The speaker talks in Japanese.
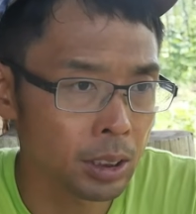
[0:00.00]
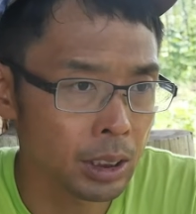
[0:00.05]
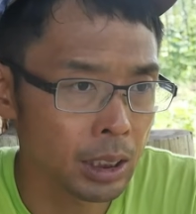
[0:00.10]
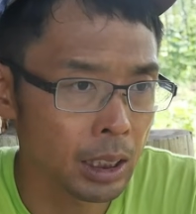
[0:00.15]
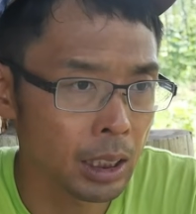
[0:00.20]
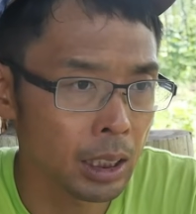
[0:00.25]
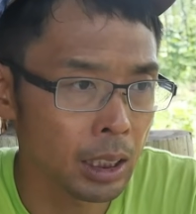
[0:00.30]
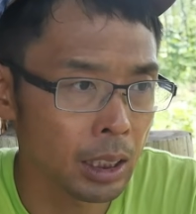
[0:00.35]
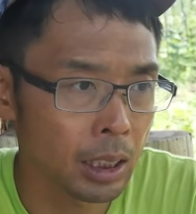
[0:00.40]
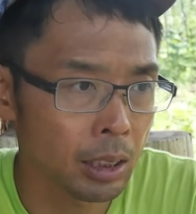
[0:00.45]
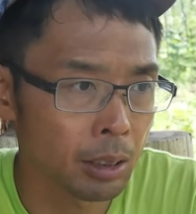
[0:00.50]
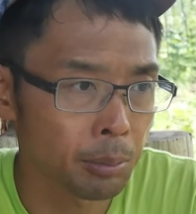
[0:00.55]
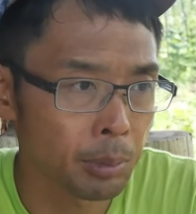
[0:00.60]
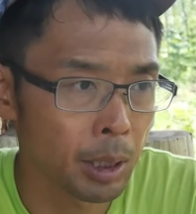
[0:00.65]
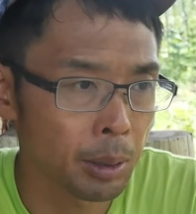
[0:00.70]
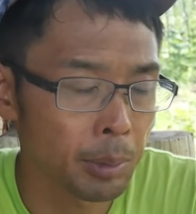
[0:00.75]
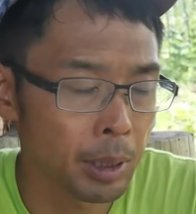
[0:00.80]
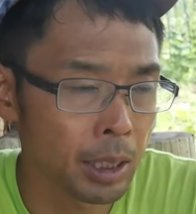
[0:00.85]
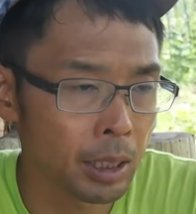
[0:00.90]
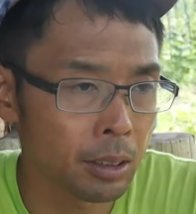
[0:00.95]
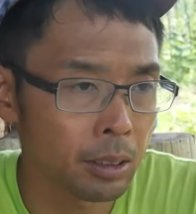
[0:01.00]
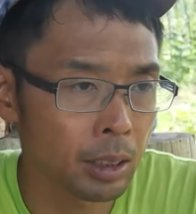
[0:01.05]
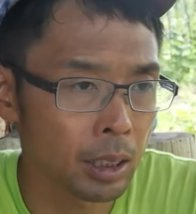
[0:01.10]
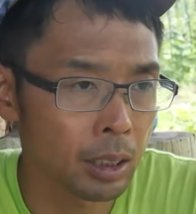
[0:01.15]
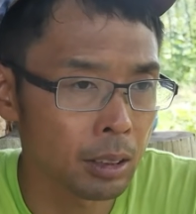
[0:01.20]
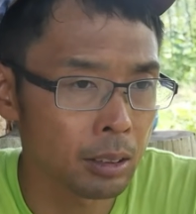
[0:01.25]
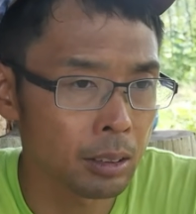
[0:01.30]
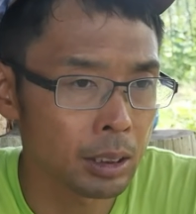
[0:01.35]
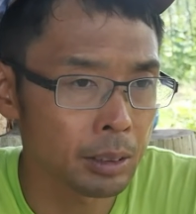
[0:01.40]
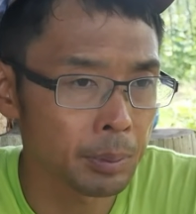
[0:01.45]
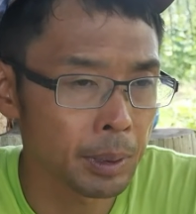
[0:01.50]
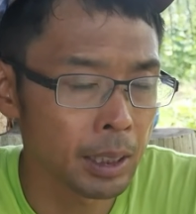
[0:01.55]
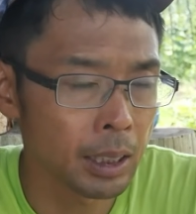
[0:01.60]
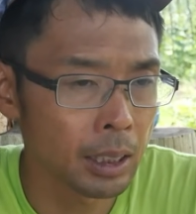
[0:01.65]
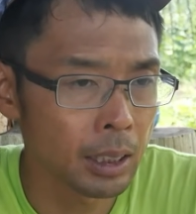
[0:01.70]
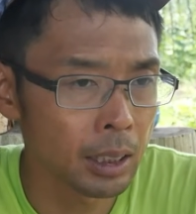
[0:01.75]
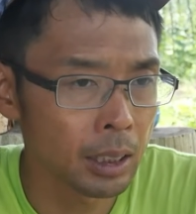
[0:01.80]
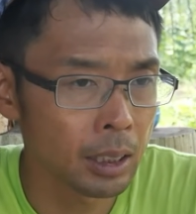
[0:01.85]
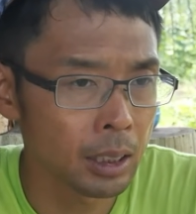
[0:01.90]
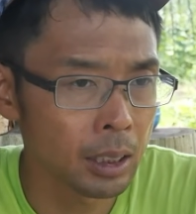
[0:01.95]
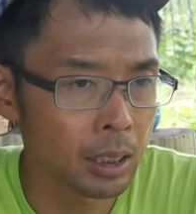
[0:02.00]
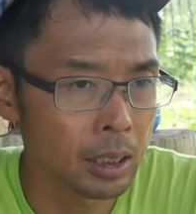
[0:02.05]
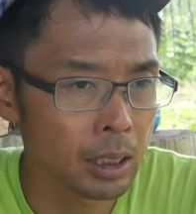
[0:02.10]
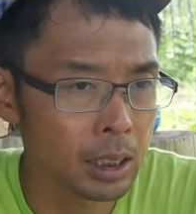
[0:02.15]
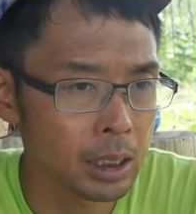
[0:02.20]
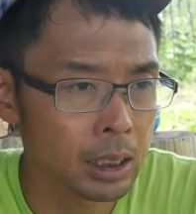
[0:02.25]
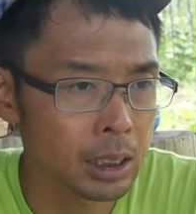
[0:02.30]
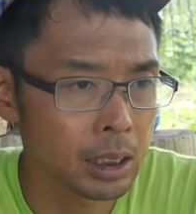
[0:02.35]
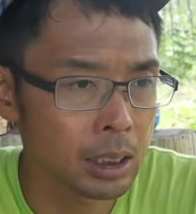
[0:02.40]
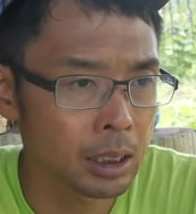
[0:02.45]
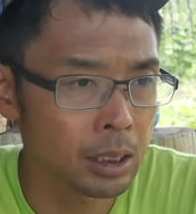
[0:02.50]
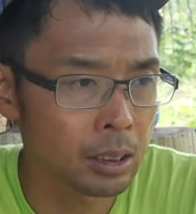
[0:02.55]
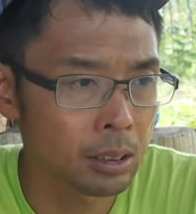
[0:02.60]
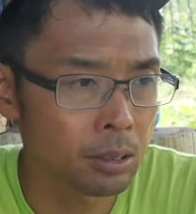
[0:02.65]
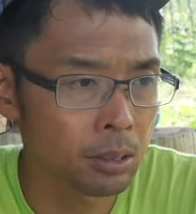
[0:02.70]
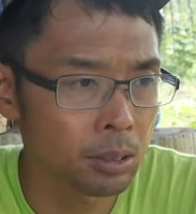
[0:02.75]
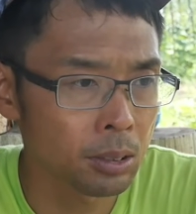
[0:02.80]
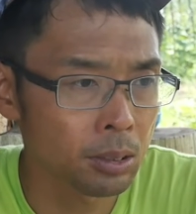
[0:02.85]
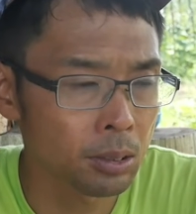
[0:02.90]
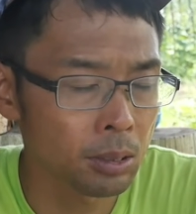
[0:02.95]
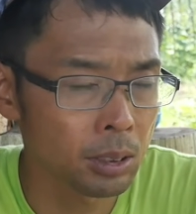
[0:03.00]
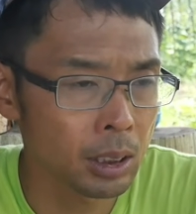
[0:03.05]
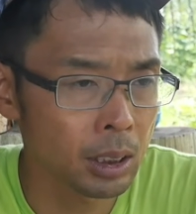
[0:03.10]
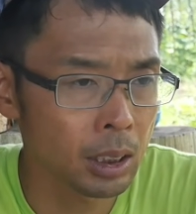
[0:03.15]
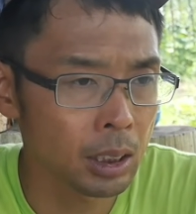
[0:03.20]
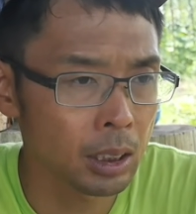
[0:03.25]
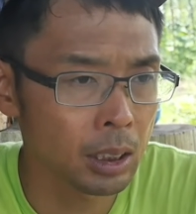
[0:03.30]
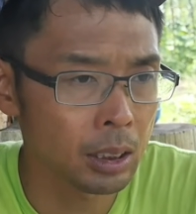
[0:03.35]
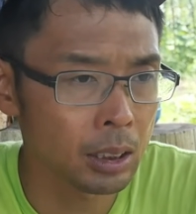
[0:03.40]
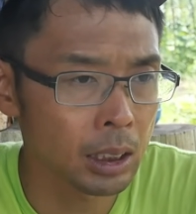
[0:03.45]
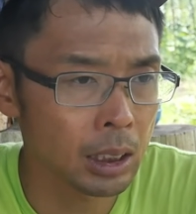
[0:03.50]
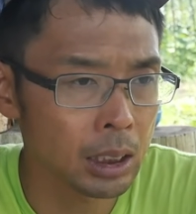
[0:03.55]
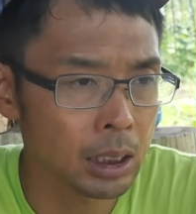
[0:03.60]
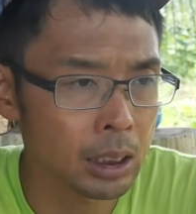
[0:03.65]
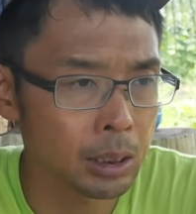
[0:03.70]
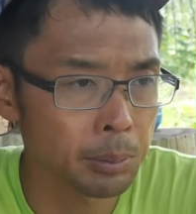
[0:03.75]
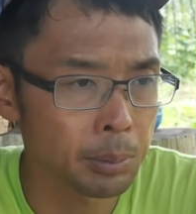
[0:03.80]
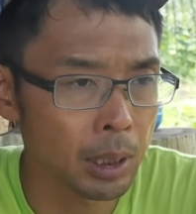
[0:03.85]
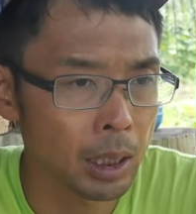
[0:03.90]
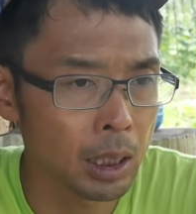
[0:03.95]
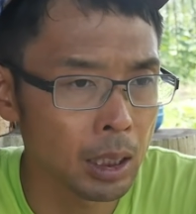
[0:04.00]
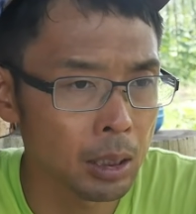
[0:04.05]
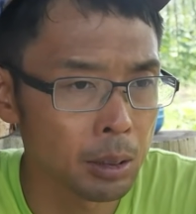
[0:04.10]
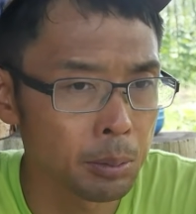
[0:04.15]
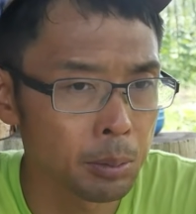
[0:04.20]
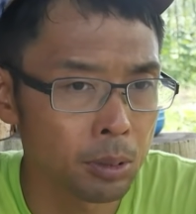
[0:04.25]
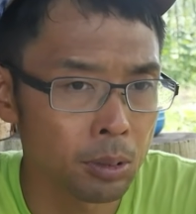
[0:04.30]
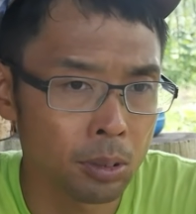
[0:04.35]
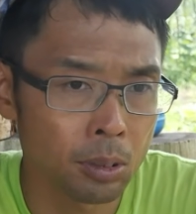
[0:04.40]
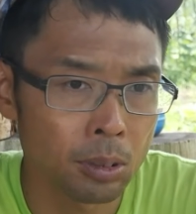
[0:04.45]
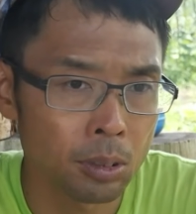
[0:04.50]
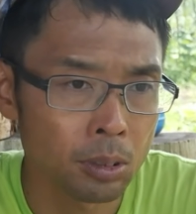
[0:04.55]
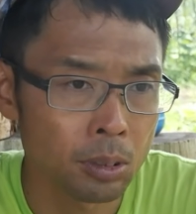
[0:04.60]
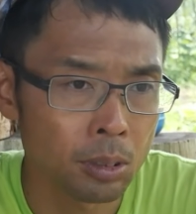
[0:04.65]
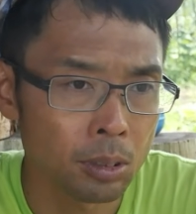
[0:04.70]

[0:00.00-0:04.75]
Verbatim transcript: してまあメリットがあるのはまあいちごとかさつまいも